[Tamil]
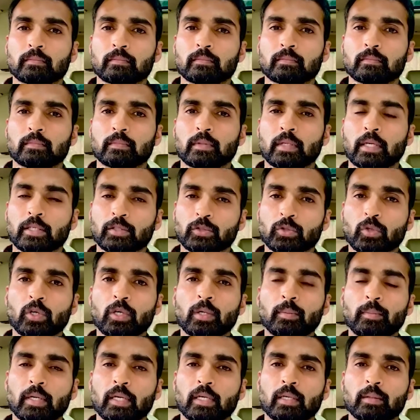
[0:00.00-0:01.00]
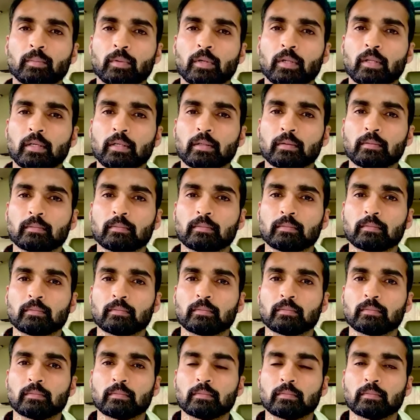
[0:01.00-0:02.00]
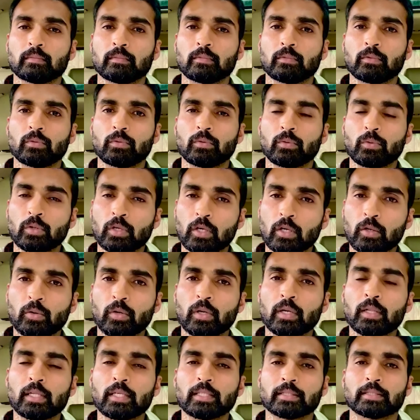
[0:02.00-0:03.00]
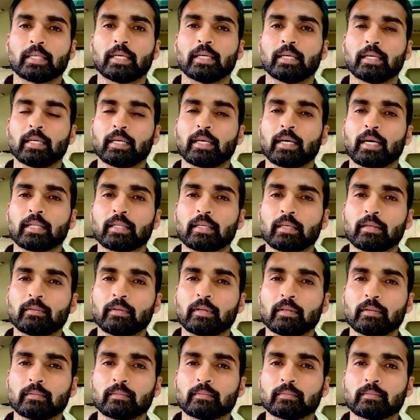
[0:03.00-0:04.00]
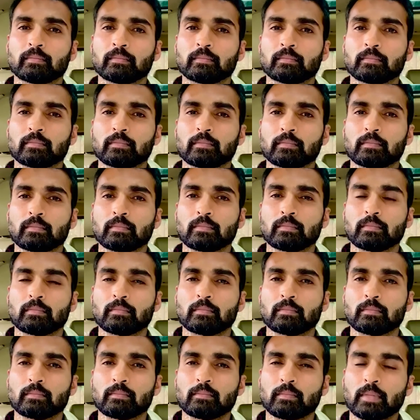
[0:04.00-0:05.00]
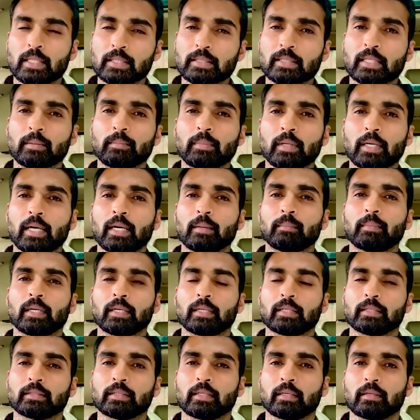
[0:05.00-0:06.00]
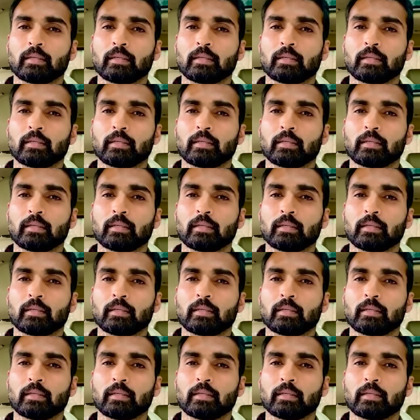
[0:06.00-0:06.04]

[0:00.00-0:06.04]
நாங்கள் சோகமாக இருக்கும்போது உங்களோட குரல் தான் சார் எங்களுக்கு ஆதரவு மனசு ரொம்ப கனமாக இருக்குது சார்